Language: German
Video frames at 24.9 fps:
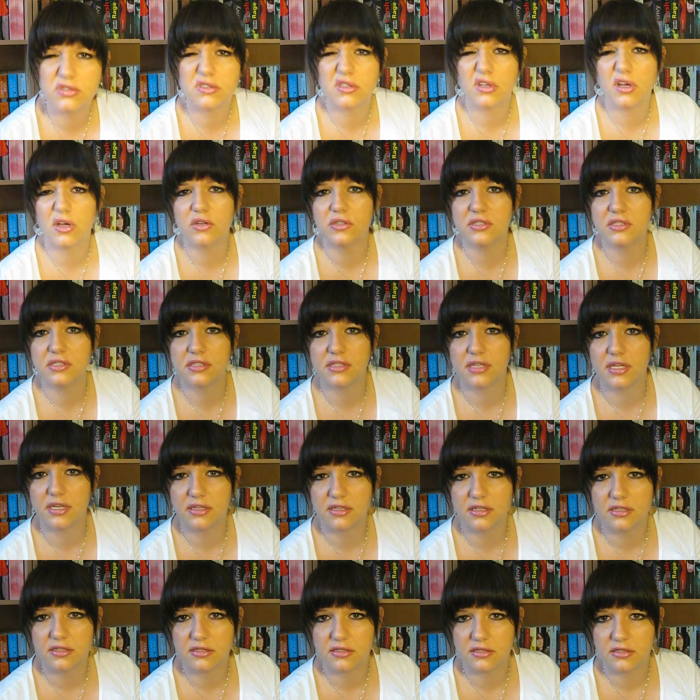so aus, als
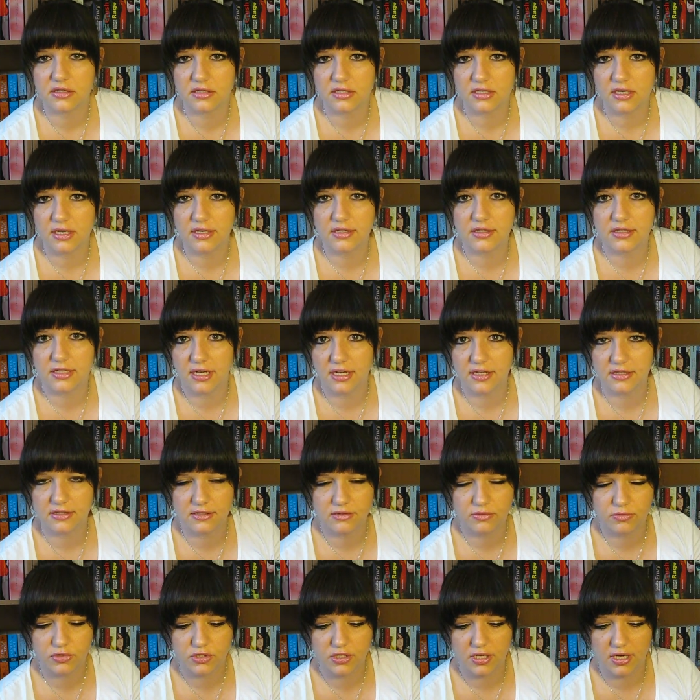hätte er sie nicht alle Tassen
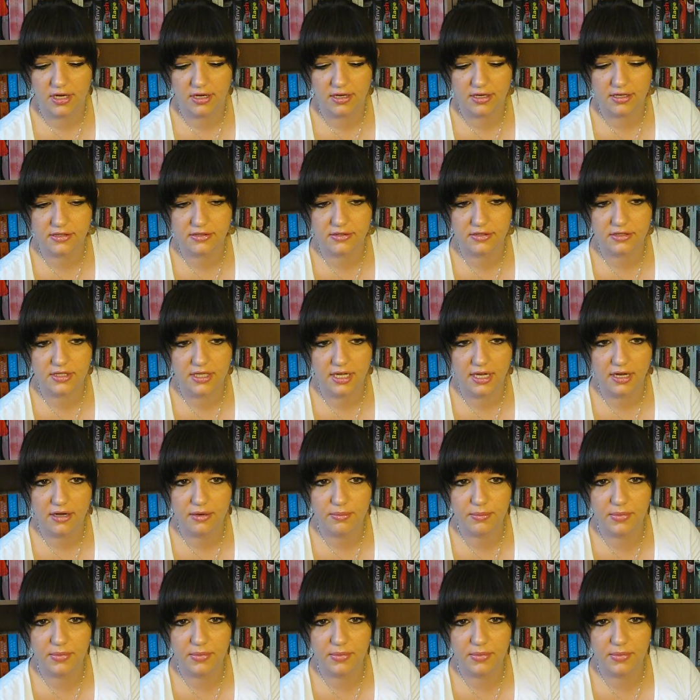im Schrank. Also ich denke